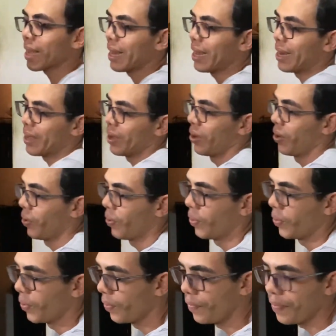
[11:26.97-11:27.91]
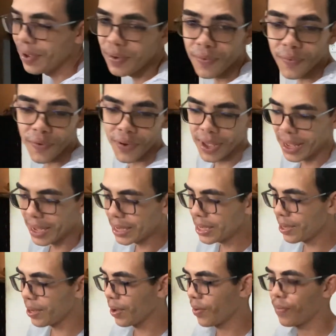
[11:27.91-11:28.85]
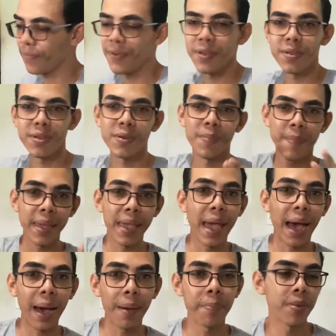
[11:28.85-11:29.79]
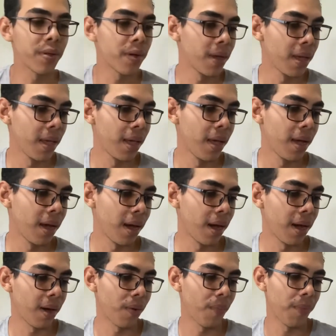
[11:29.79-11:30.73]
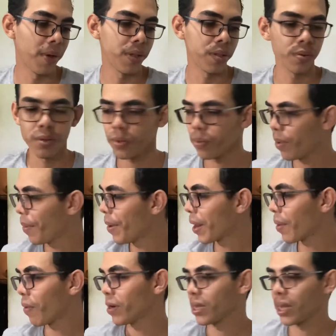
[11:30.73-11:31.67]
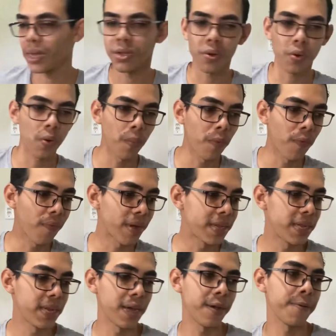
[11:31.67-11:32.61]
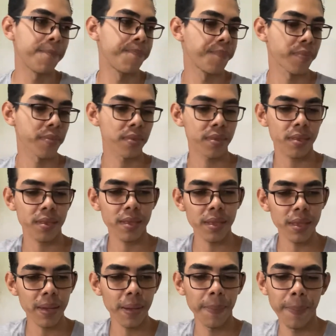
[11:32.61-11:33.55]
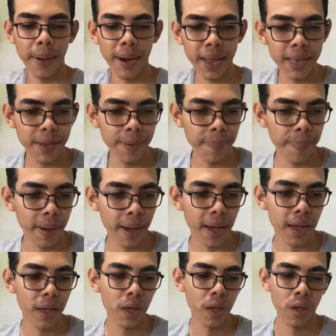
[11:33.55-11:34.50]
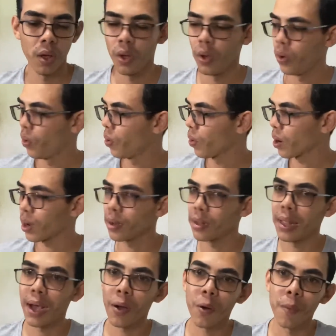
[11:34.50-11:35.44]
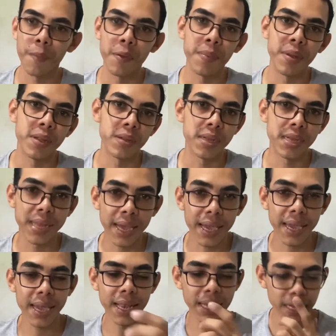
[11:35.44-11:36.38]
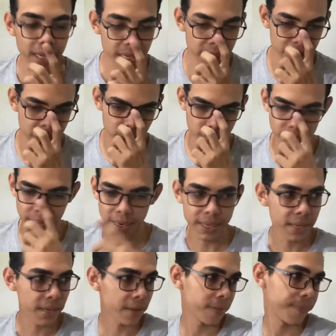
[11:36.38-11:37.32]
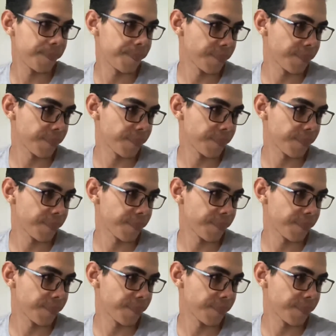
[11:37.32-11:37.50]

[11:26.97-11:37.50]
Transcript: galera? O vídeo foi esse. vídeo vídeozinho bem rápido. Ah, o meu intuito mesmo era mostrar só como fazia para limpar o cano da comprimido sem aquele kit, beleza?